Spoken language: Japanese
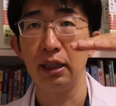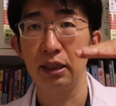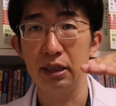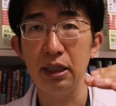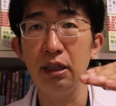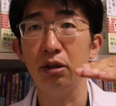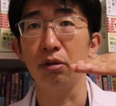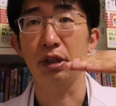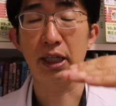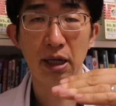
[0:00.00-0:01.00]
きちん
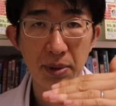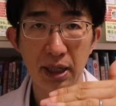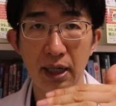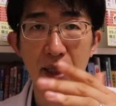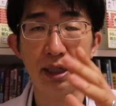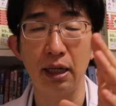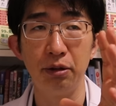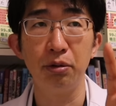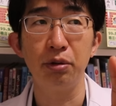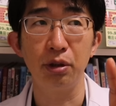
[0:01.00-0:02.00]
と定められた
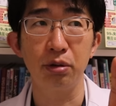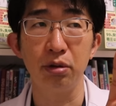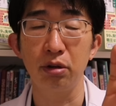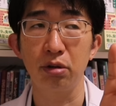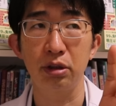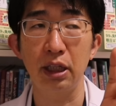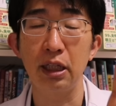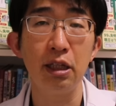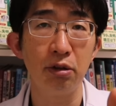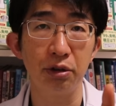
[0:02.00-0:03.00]
能力そして
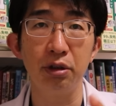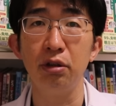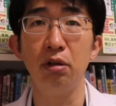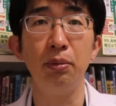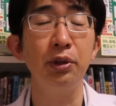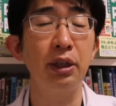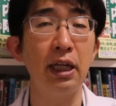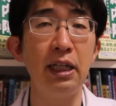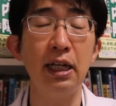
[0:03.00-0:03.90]
機能というのを持って